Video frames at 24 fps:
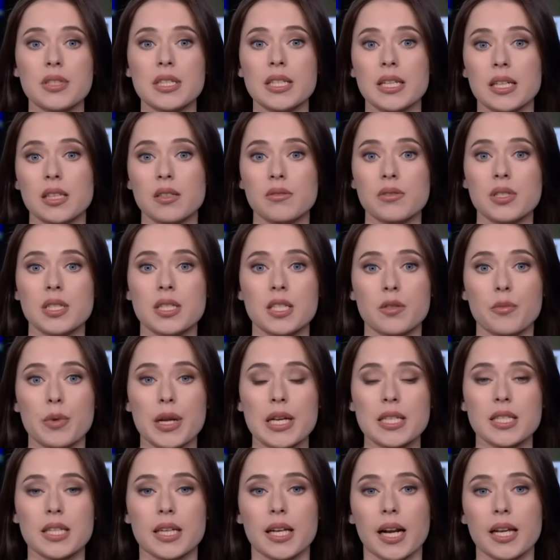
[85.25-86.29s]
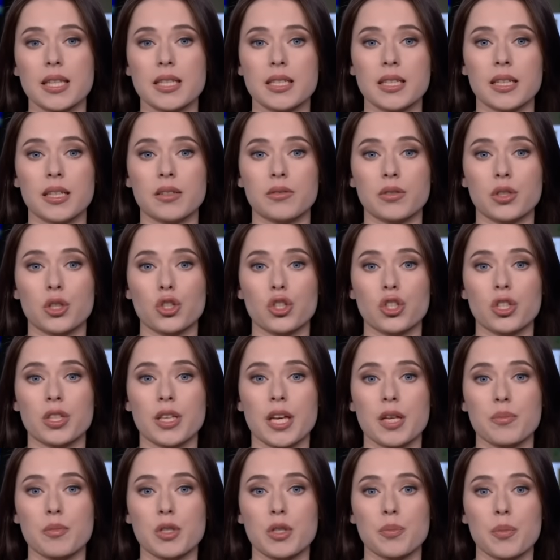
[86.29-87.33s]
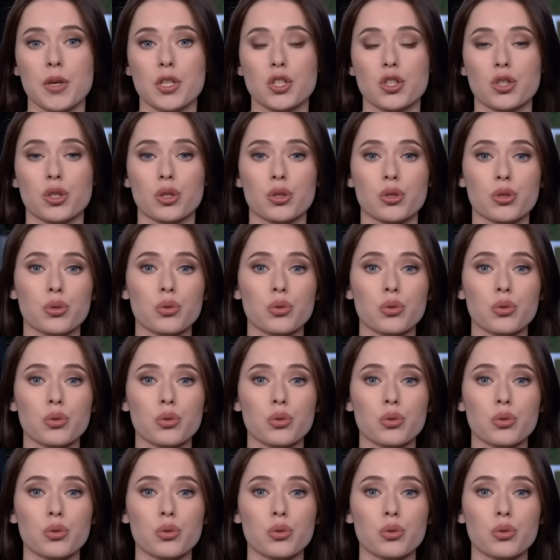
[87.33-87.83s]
в целом в сентябре сократили выдачу необеспеченных